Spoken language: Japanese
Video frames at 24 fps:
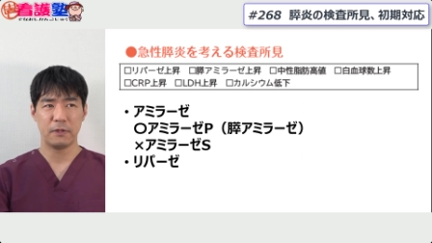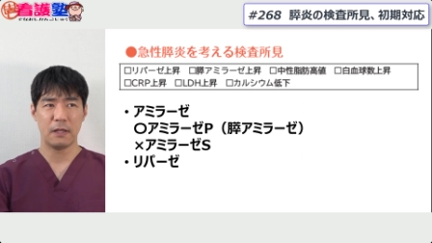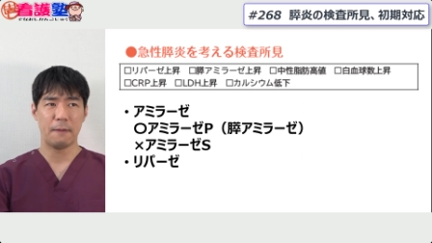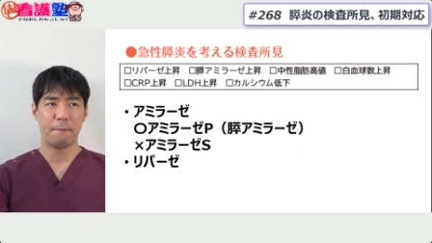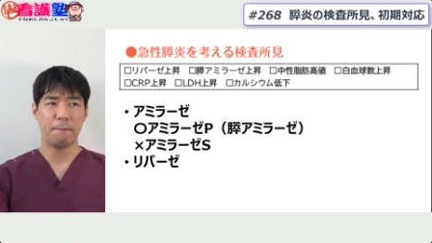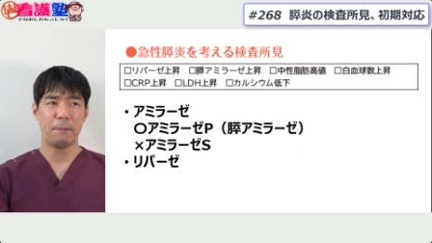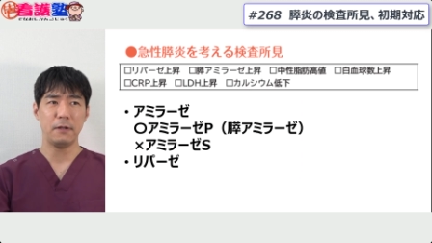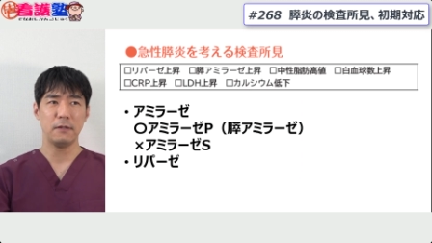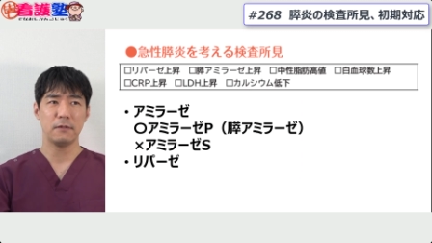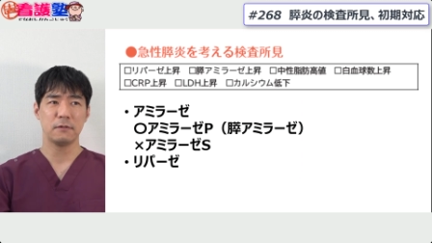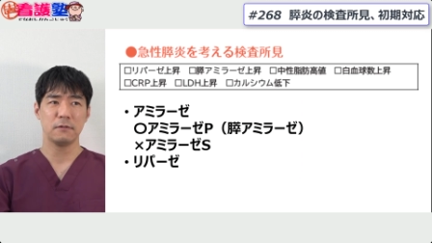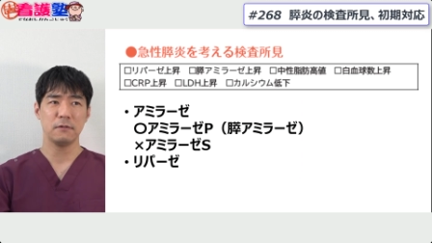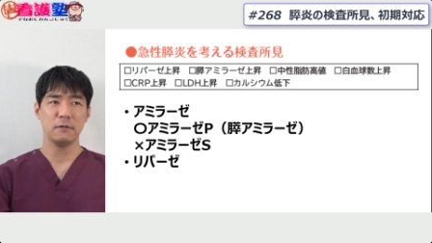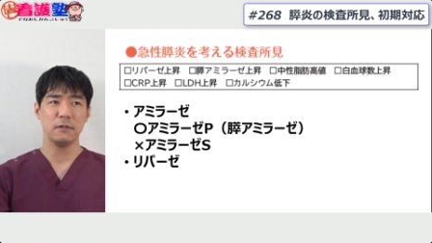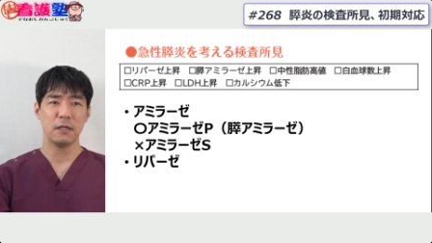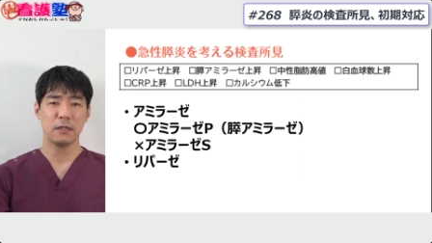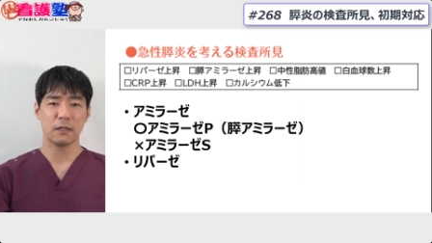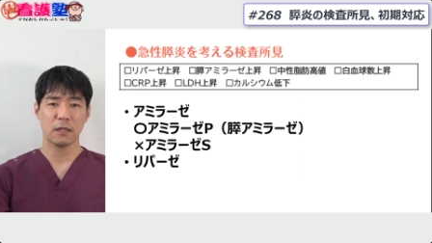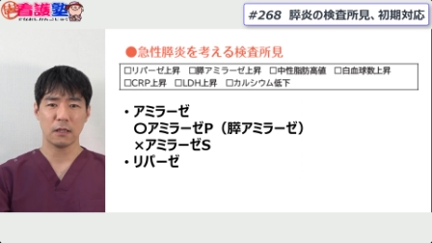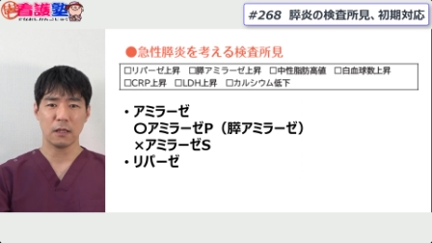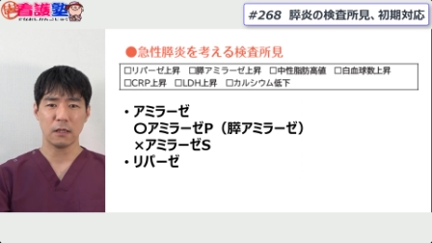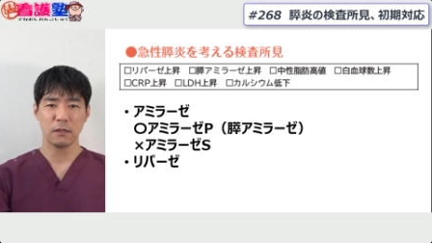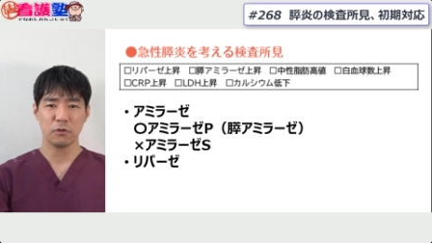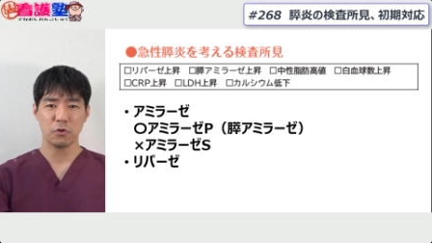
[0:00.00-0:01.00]
やっぱり水炎
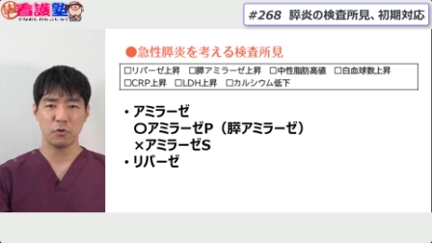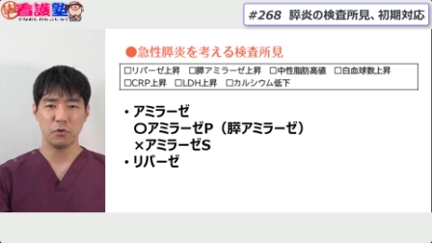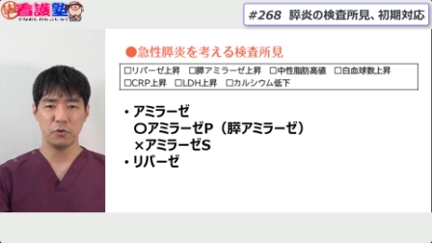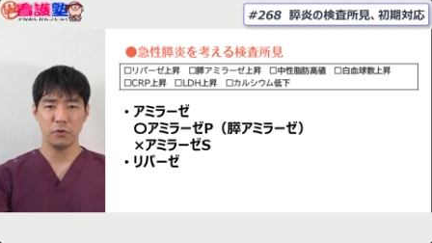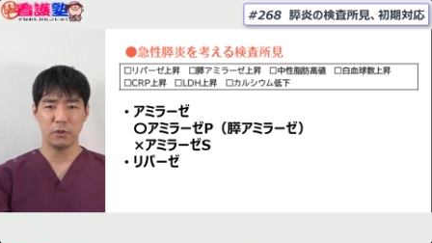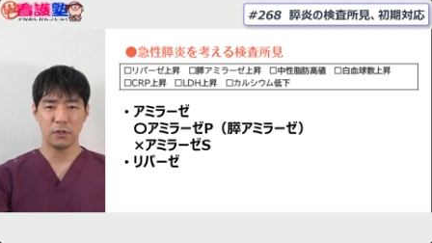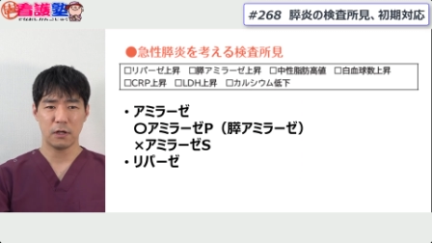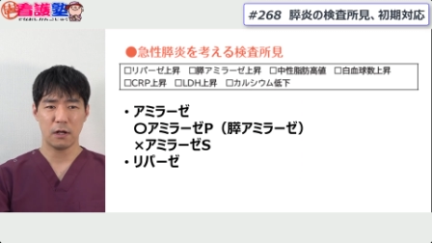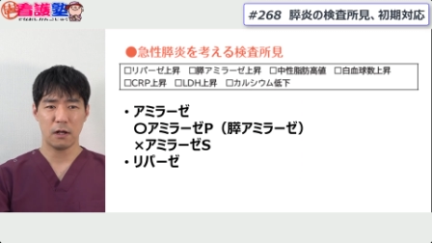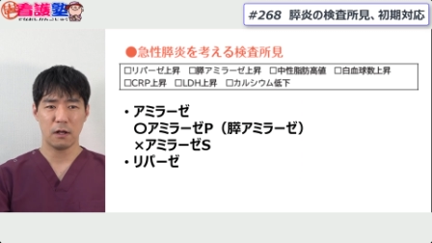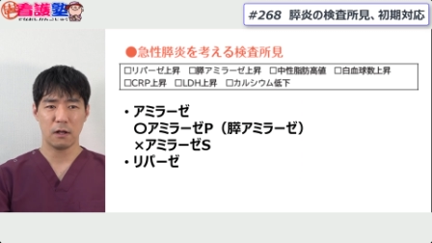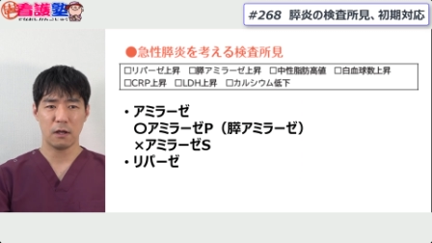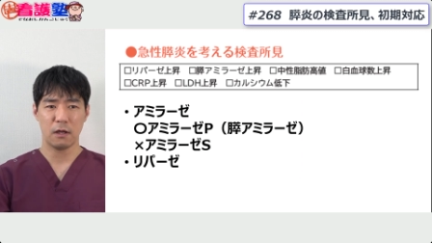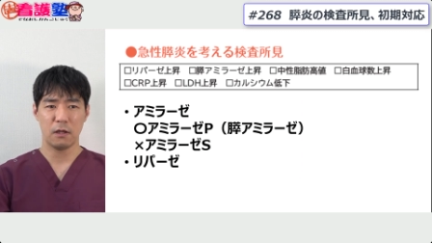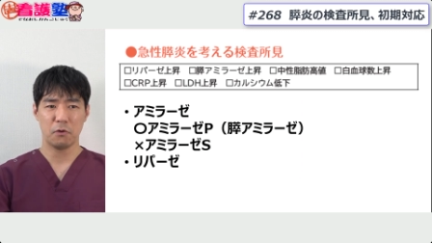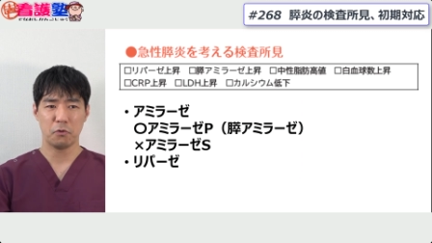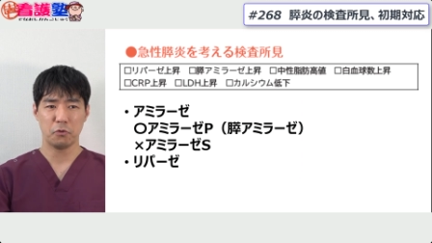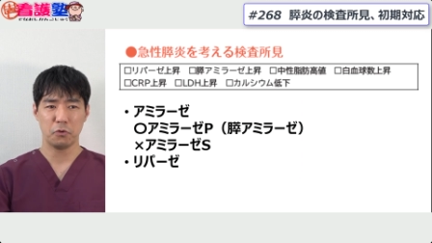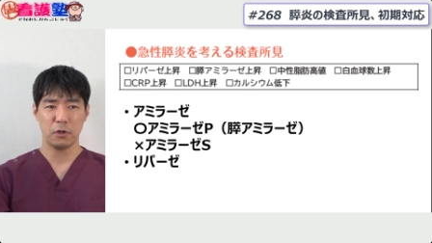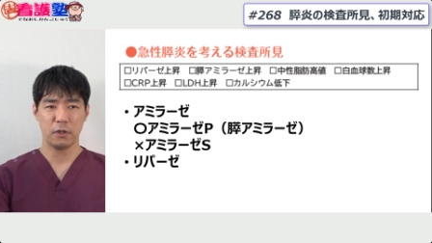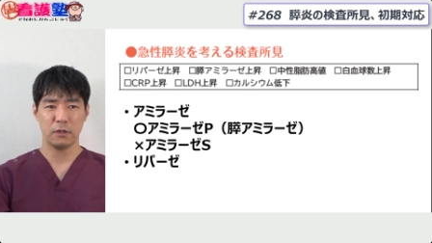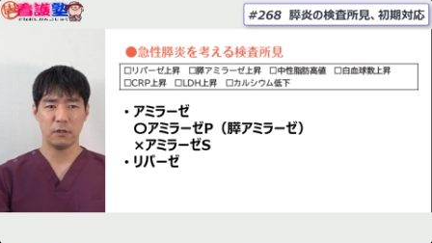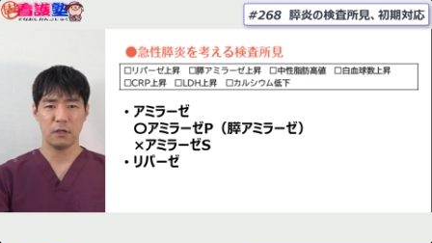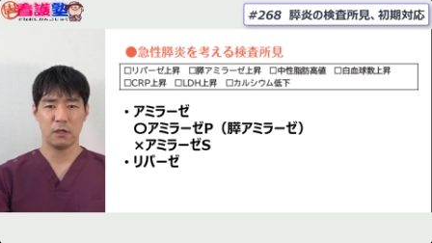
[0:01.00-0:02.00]
だなというふうに考える
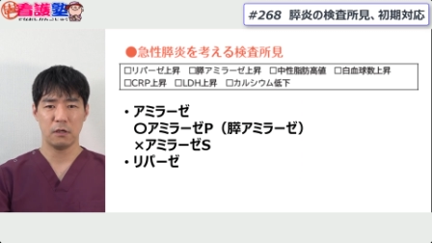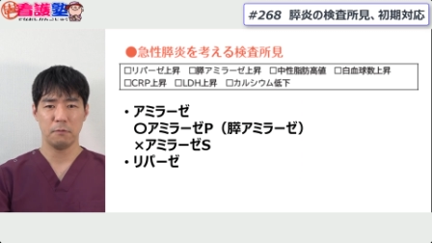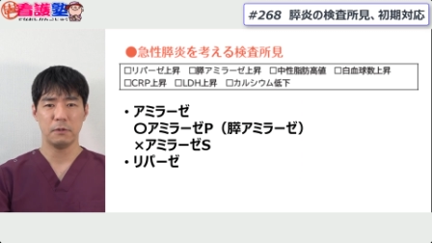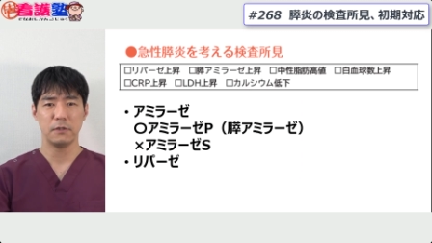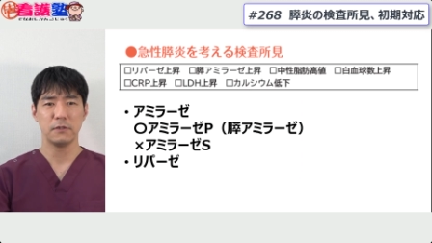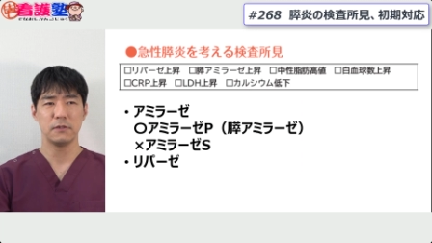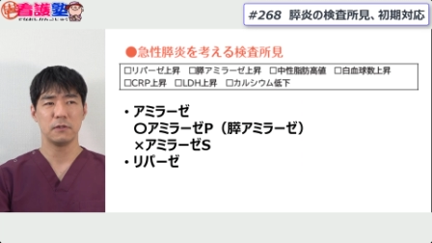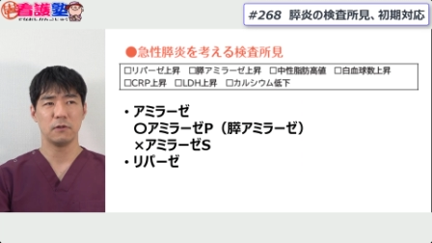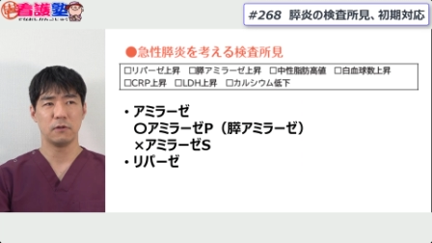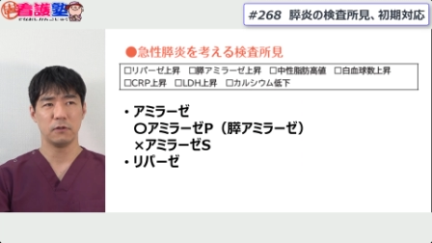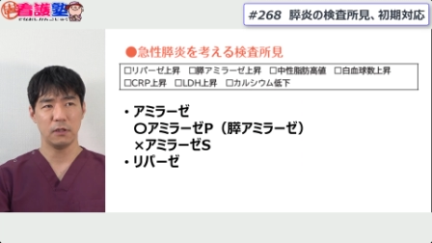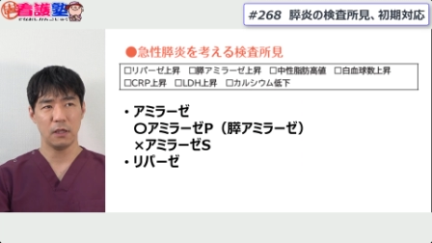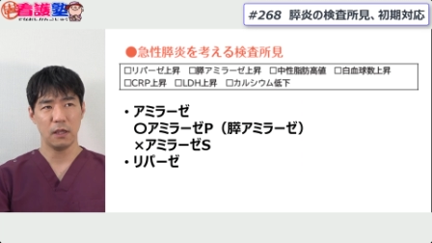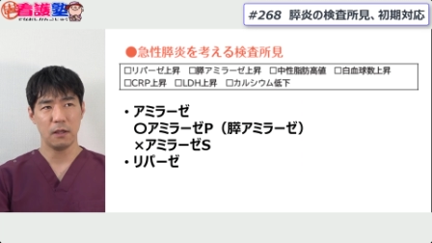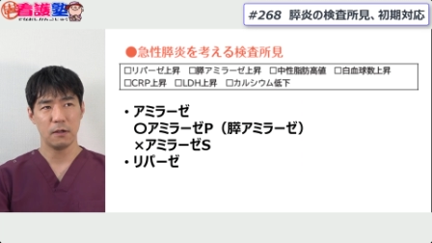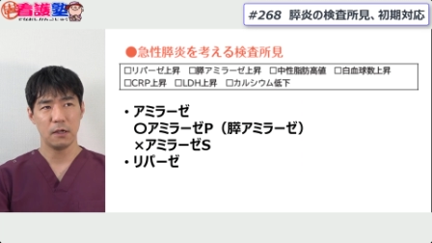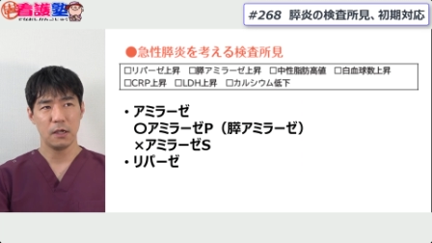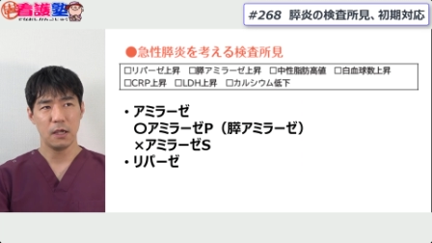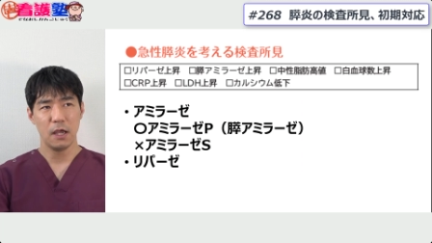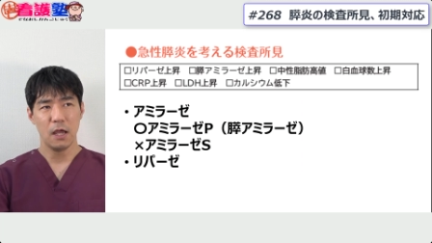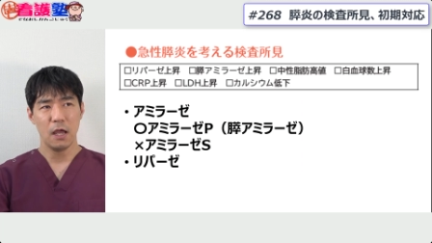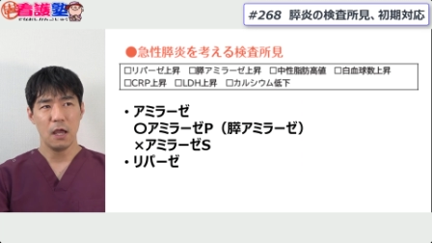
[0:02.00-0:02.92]
ことができますよね。